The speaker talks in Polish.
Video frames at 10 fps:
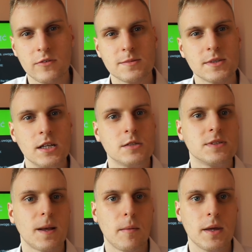powiedzmy te
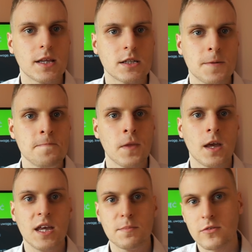liczby zapamiętać
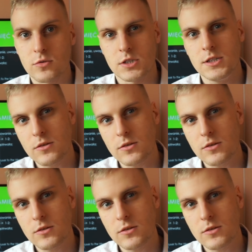i je powtórzyć.